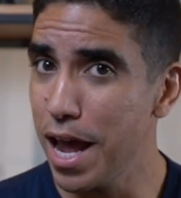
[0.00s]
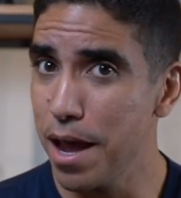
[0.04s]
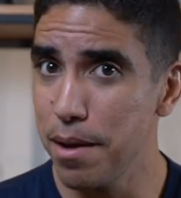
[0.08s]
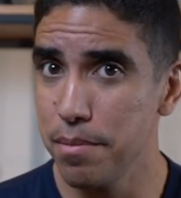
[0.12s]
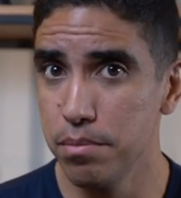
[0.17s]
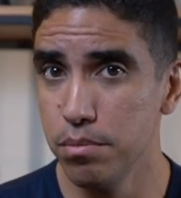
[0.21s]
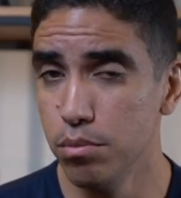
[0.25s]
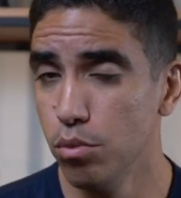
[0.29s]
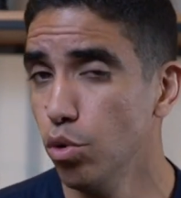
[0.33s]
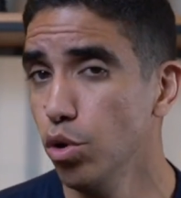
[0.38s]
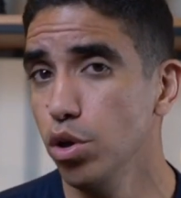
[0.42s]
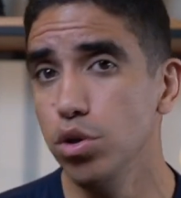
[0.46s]

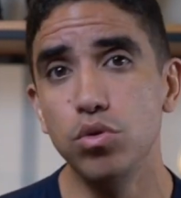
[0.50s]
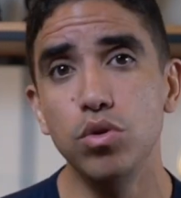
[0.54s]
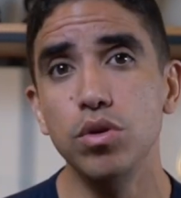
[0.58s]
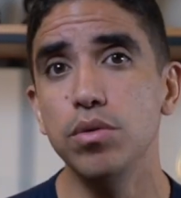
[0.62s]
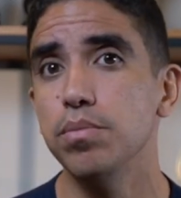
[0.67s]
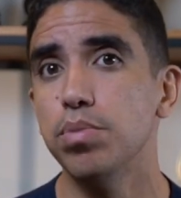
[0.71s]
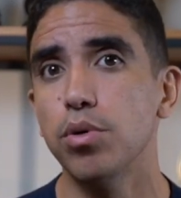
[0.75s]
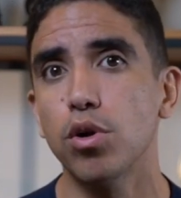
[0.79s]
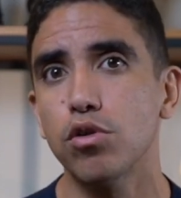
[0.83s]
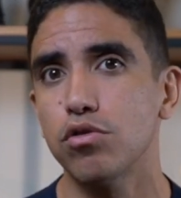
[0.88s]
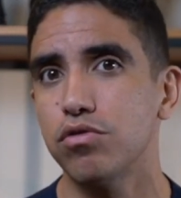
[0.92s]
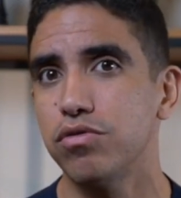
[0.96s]
é muito
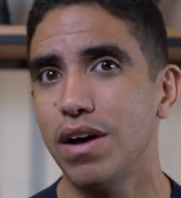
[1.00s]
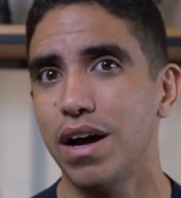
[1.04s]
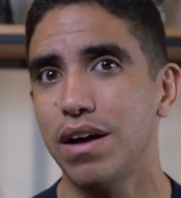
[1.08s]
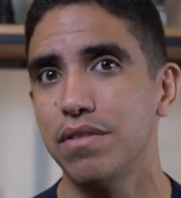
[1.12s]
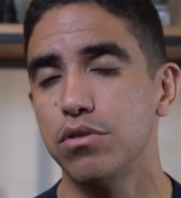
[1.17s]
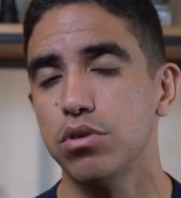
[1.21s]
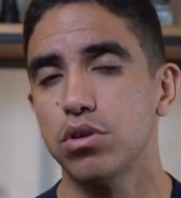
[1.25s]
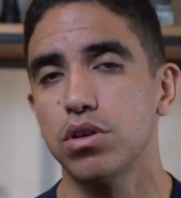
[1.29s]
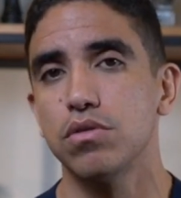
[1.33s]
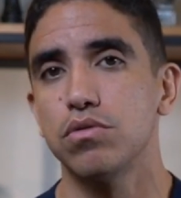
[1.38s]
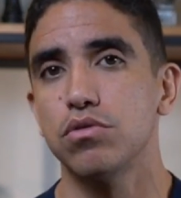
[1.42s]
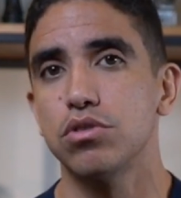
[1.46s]

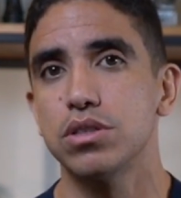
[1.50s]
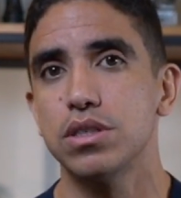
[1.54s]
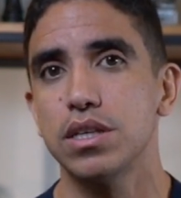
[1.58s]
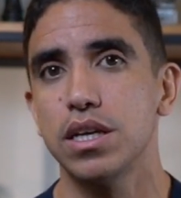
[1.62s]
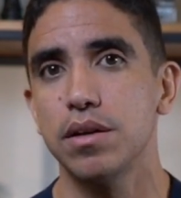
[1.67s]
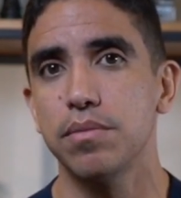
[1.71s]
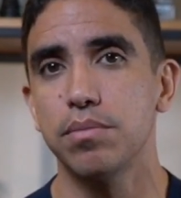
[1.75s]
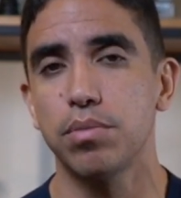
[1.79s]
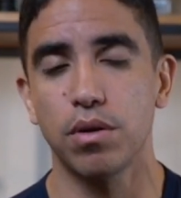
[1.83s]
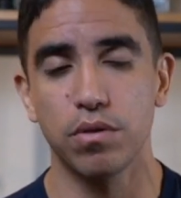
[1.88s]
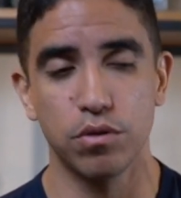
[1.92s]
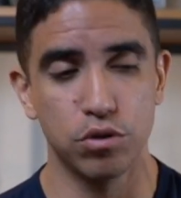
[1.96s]
improvável que
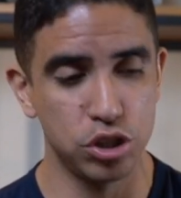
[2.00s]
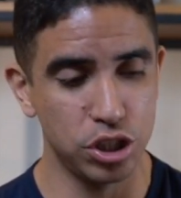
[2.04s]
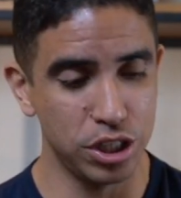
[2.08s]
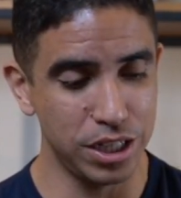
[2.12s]
você reprove.